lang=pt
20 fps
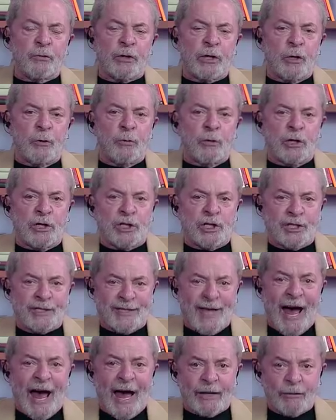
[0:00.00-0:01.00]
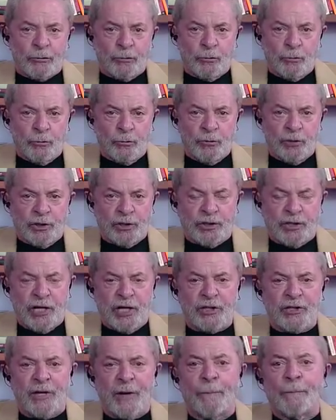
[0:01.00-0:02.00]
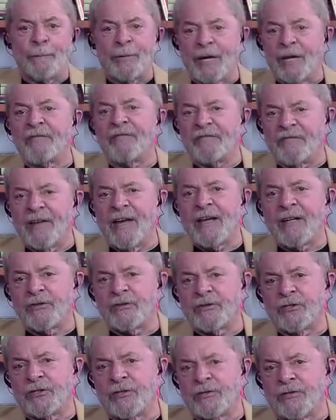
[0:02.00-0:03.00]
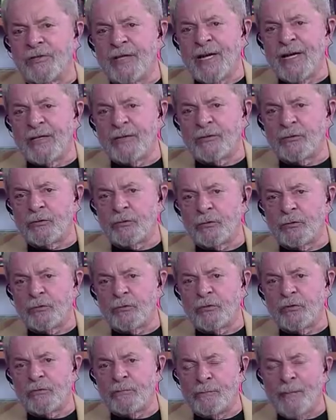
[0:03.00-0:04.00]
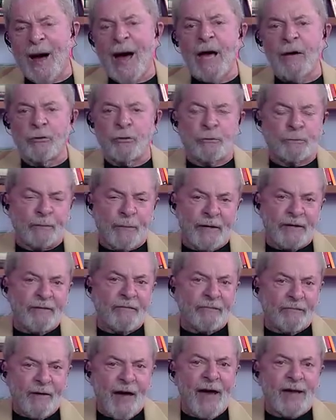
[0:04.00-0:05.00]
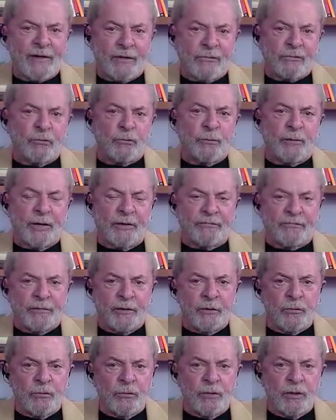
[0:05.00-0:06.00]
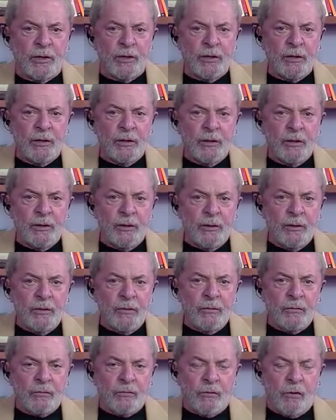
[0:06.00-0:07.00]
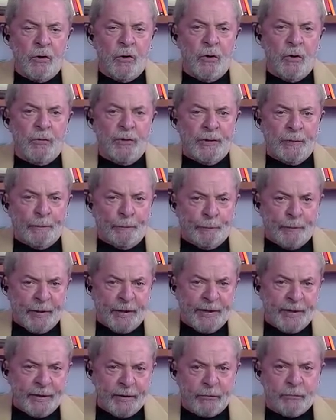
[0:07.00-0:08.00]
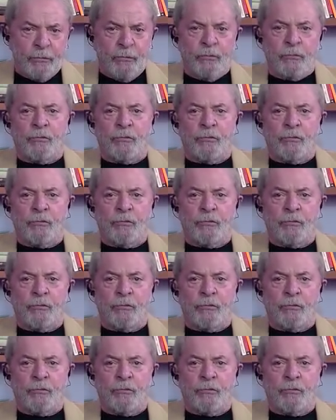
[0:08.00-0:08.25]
que o Estado esteja presente dentro dos bairros periféricos do Brasil, com emprego,